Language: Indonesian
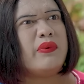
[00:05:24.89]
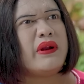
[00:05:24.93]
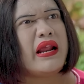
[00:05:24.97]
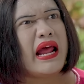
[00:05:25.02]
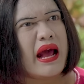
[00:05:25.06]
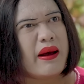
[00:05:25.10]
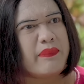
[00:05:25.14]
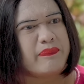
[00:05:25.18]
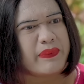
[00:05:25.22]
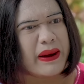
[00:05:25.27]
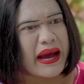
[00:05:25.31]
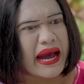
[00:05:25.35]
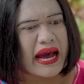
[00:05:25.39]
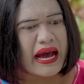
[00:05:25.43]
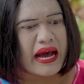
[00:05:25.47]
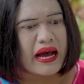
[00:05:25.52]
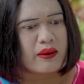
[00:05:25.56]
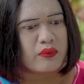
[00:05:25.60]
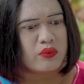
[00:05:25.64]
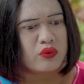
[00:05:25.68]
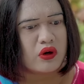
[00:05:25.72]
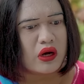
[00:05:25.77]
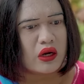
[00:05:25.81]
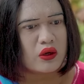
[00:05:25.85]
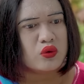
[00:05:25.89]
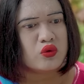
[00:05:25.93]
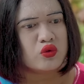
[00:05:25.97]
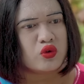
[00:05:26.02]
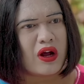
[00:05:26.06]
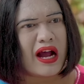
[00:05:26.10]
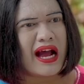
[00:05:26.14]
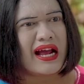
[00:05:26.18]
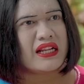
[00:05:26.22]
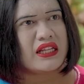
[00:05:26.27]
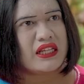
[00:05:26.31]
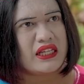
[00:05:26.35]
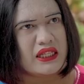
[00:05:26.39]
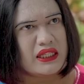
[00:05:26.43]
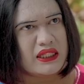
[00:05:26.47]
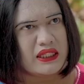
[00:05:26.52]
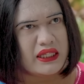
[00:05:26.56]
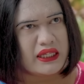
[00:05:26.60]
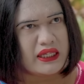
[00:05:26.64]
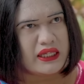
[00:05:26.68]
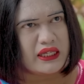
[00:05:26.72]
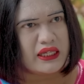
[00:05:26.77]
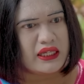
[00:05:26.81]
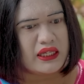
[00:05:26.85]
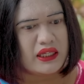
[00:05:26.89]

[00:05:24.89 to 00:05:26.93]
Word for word: berapa bukan untuk hari ini